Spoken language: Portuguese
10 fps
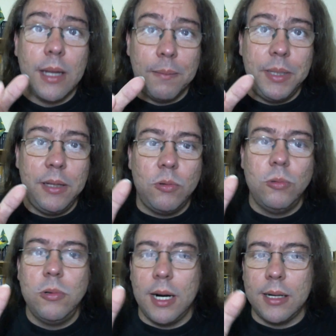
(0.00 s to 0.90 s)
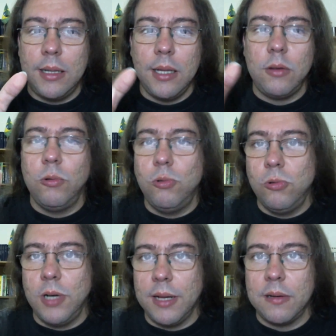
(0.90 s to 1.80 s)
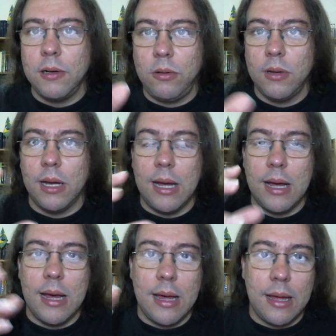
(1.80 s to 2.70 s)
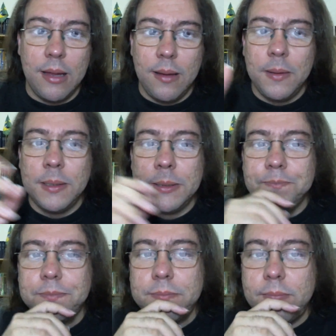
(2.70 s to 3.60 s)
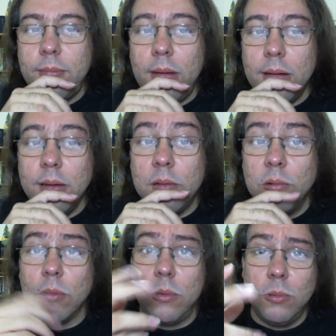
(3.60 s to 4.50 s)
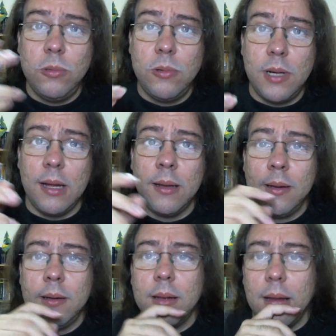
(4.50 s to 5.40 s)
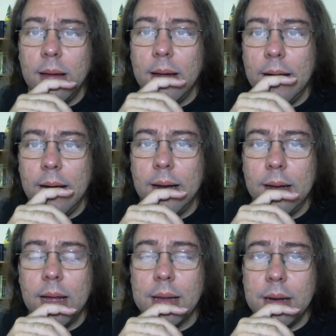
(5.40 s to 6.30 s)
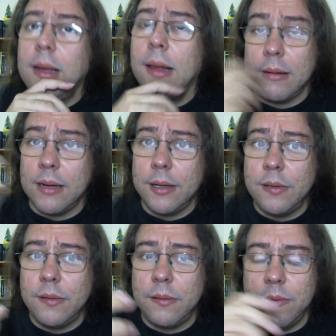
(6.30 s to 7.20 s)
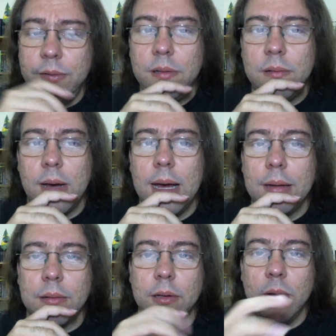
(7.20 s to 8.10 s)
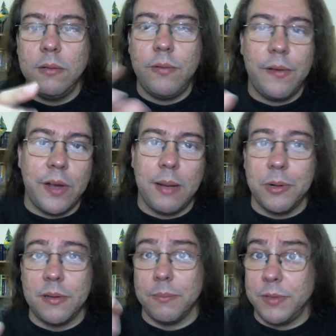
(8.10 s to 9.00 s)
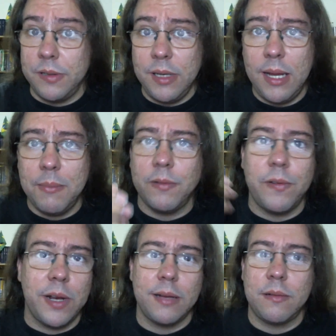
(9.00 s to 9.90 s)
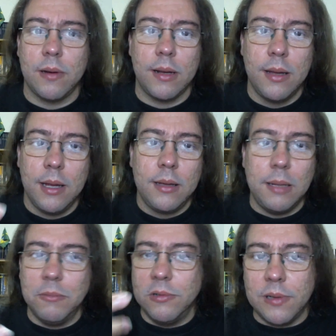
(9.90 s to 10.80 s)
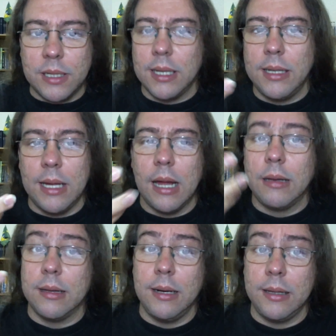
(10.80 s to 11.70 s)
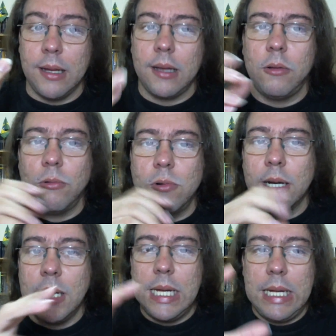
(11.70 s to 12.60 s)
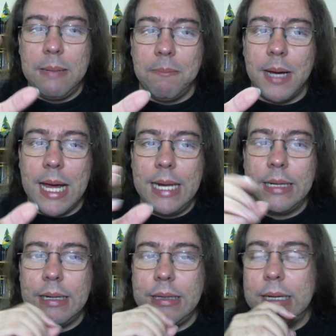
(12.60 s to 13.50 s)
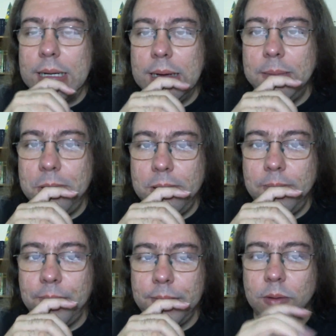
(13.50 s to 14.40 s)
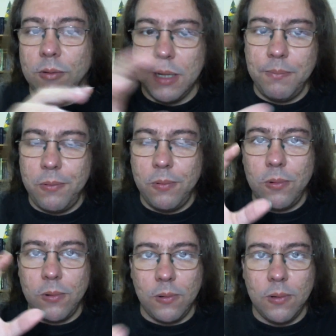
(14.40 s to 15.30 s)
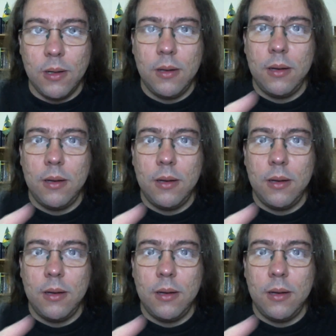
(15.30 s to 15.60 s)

a pintura, a arquitetura, a, a escultura, uh, as, as artes visuais. Então ele não vai falar, por exemplo, de cinema, não vai falar de história da música, da dança, da literatura, mas esse campo, no campo